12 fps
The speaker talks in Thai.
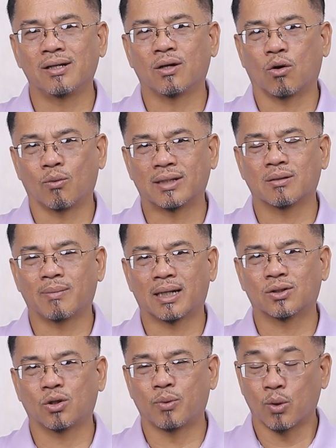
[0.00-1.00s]
เรื่องของวันสะบา
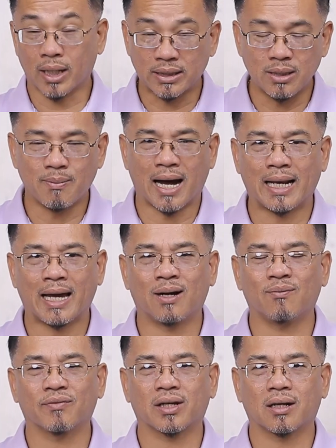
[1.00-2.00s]
โตพระองค์อธิบายแล้ว